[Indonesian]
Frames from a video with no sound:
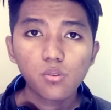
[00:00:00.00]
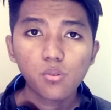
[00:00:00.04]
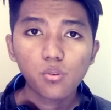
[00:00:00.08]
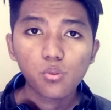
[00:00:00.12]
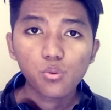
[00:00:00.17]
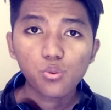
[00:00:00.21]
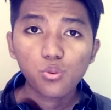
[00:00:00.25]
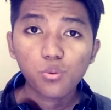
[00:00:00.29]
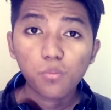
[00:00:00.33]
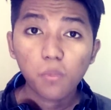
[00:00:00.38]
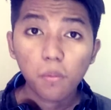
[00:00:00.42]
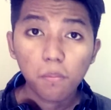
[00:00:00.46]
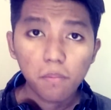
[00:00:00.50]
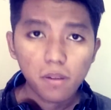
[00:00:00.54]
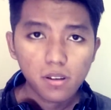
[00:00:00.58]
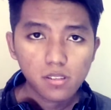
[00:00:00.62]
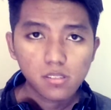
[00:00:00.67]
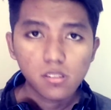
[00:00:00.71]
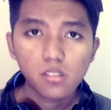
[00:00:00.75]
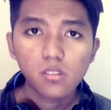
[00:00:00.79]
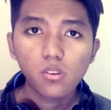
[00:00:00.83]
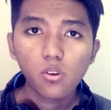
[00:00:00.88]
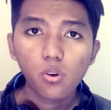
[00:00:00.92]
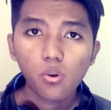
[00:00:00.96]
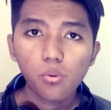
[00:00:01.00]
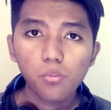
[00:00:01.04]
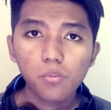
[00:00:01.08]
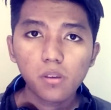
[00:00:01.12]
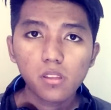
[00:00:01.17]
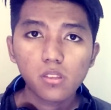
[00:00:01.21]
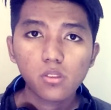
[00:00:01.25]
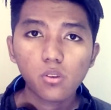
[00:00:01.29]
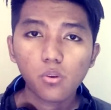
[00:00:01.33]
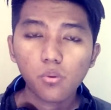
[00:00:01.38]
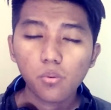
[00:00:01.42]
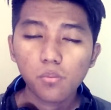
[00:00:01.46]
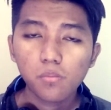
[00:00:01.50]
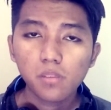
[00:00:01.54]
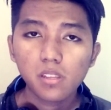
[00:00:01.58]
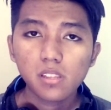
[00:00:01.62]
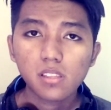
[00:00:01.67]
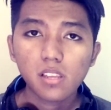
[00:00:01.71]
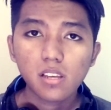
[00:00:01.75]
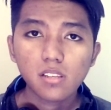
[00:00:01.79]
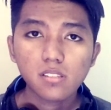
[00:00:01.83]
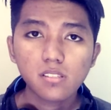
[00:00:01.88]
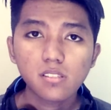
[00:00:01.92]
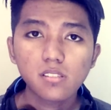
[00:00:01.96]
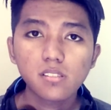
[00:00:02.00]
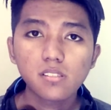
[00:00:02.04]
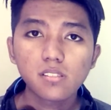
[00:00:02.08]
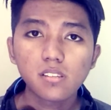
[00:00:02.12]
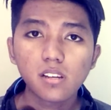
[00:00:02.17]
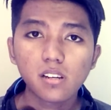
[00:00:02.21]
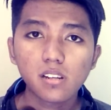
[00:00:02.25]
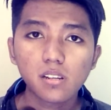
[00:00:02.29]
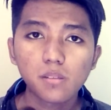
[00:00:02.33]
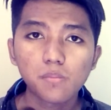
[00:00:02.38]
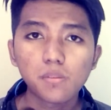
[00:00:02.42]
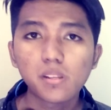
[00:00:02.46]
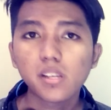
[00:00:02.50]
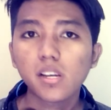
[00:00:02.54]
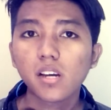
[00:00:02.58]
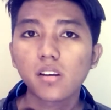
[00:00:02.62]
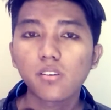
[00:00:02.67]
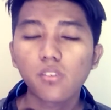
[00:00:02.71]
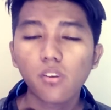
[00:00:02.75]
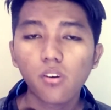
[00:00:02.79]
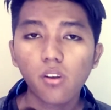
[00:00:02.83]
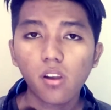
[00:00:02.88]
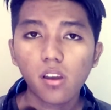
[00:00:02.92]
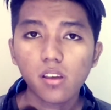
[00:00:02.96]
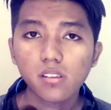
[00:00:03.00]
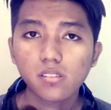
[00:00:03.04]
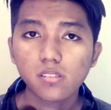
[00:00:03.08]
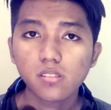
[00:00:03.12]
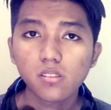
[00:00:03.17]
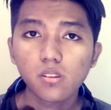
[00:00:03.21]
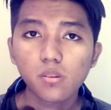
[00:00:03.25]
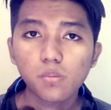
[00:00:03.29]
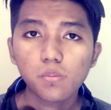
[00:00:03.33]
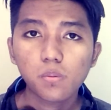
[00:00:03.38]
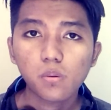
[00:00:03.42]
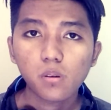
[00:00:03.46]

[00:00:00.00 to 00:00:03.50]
untuk membaca dokumen-dokumentasi yang diberikan oleh senior